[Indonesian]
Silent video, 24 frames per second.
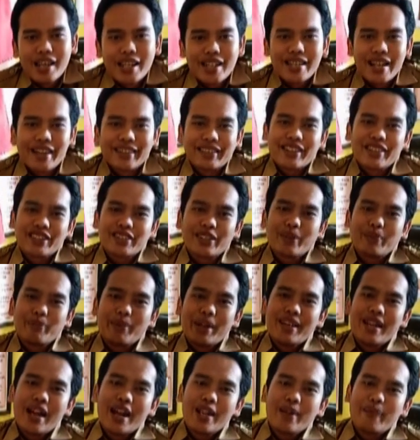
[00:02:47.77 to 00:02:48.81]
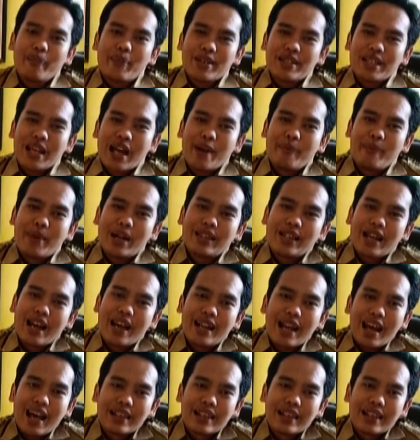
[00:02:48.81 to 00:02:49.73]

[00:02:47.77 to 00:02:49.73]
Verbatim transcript: yang tercermin dari persahabatan